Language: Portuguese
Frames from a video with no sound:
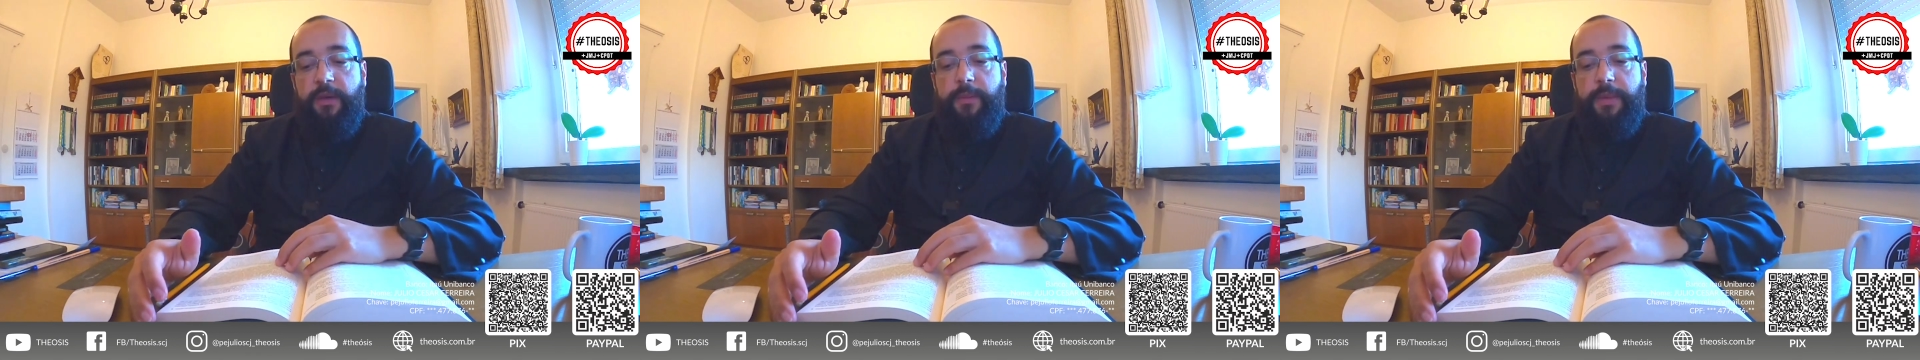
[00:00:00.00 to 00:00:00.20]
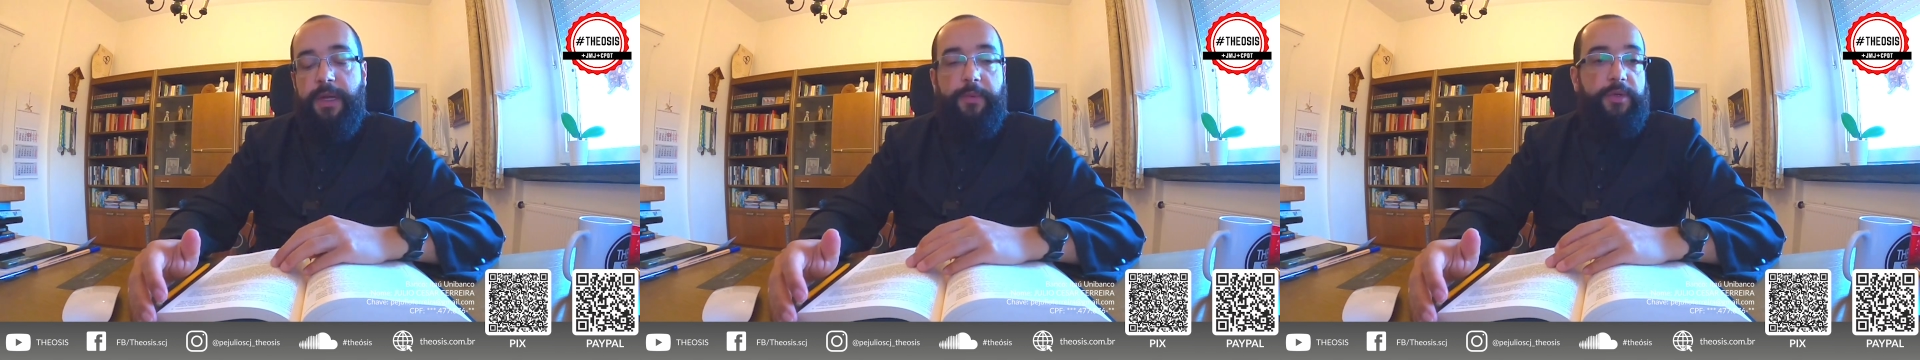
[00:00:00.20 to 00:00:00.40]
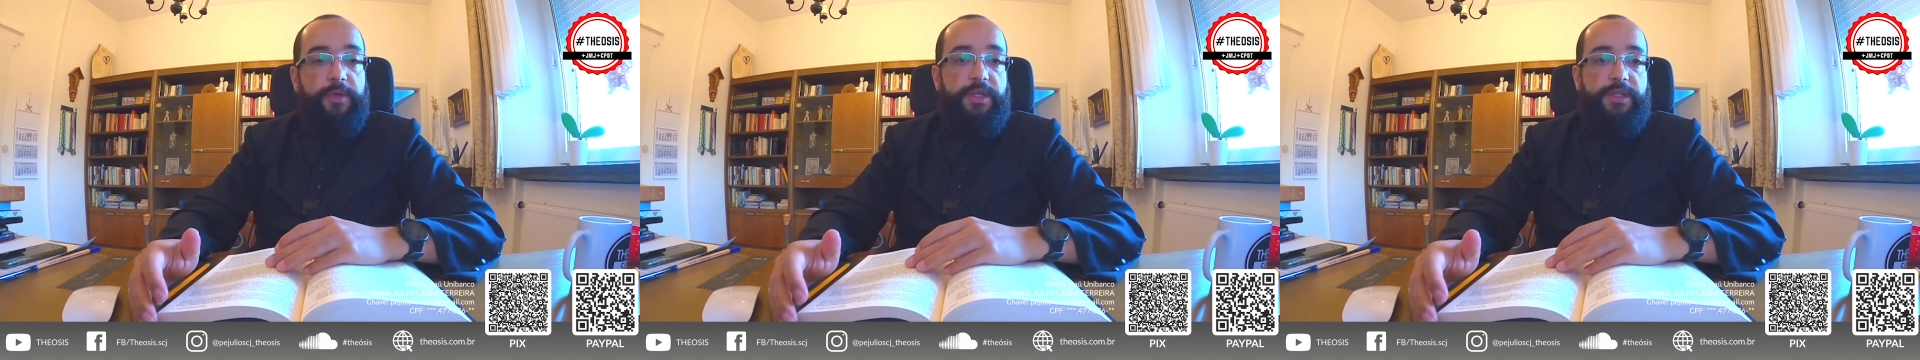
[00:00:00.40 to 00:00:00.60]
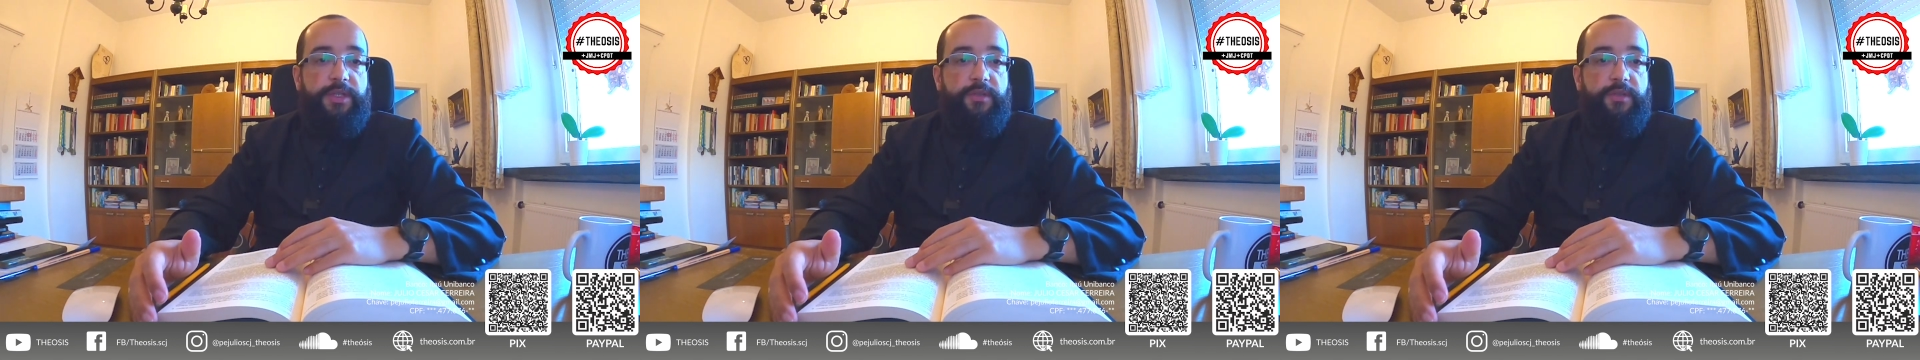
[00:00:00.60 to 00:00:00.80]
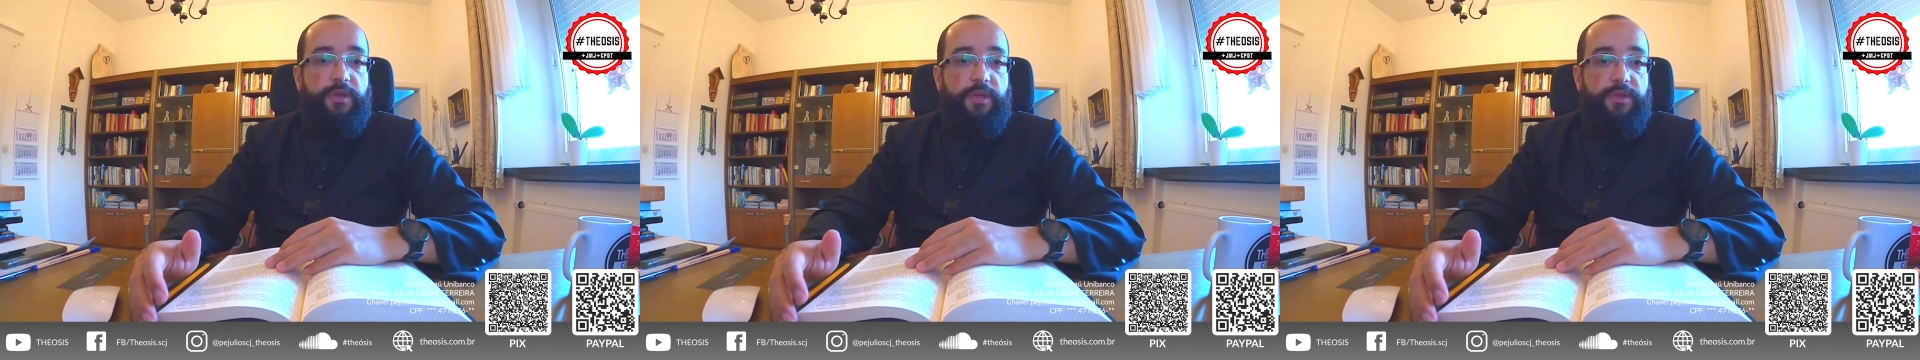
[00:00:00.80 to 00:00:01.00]
para proteger
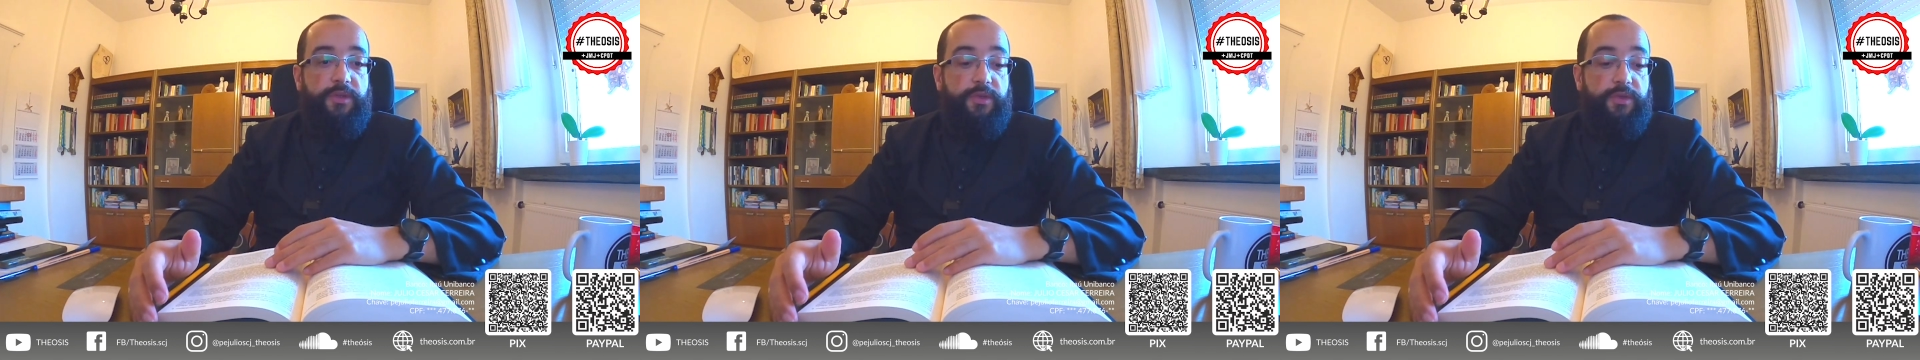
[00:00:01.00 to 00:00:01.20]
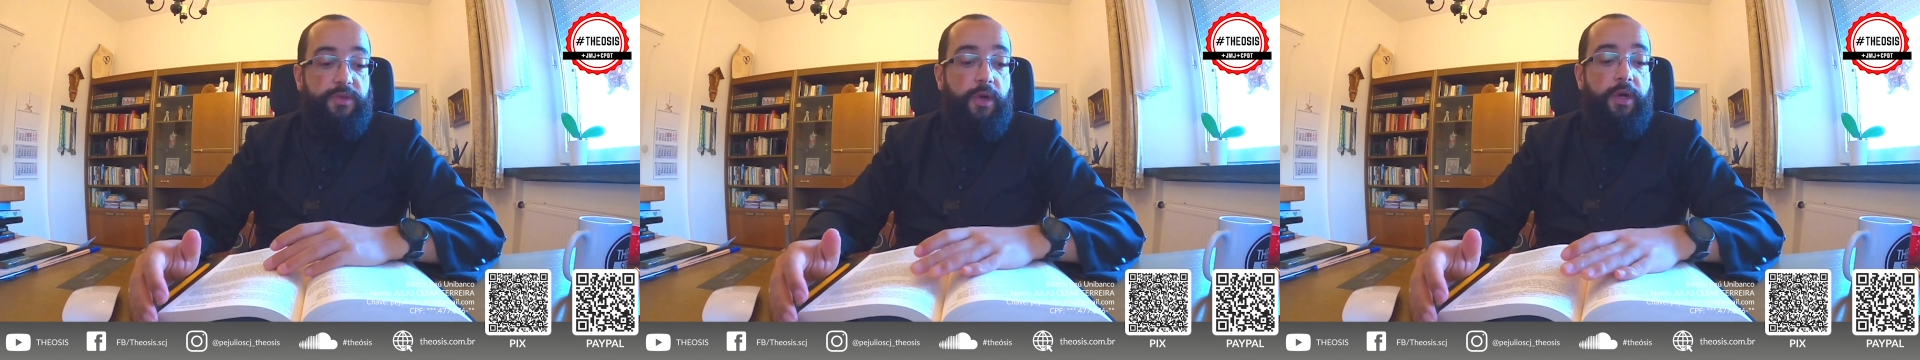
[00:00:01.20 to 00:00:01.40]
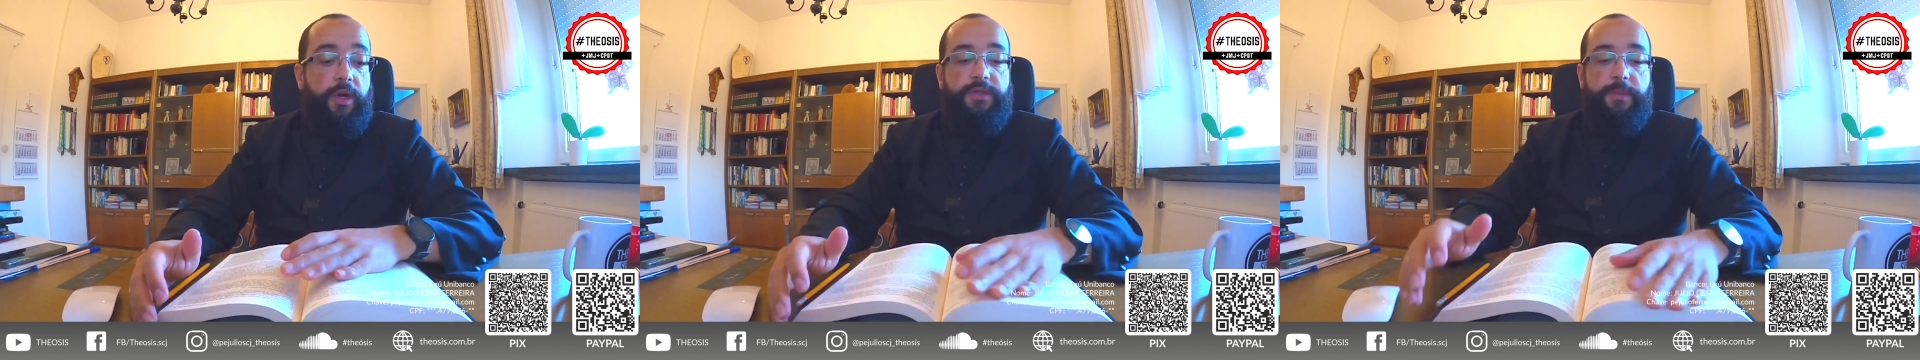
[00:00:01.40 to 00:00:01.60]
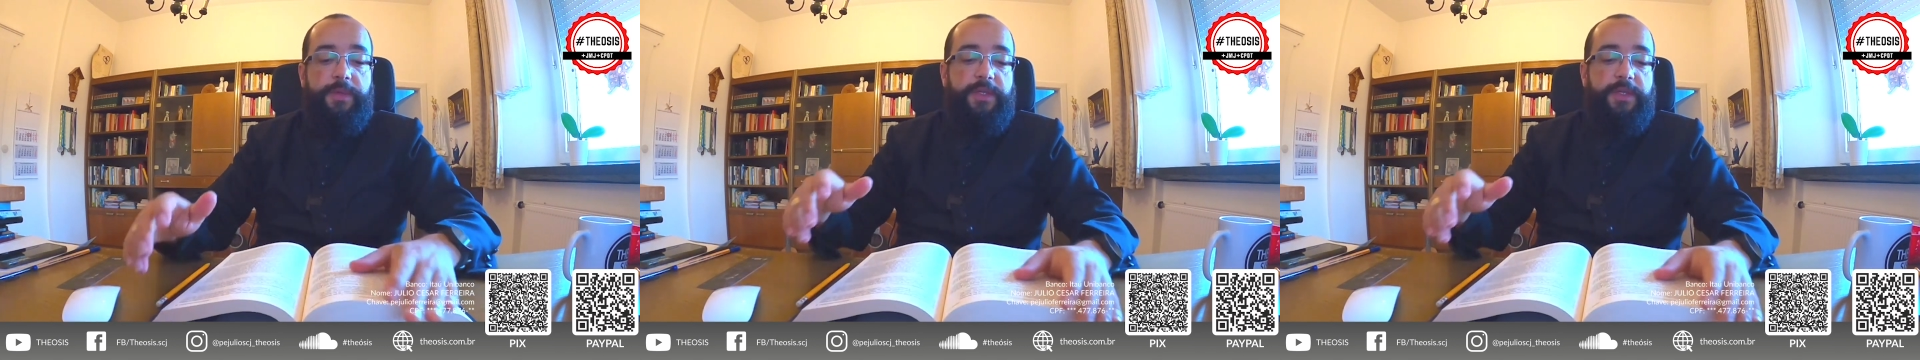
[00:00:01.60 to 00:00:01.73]
os nossos olhos e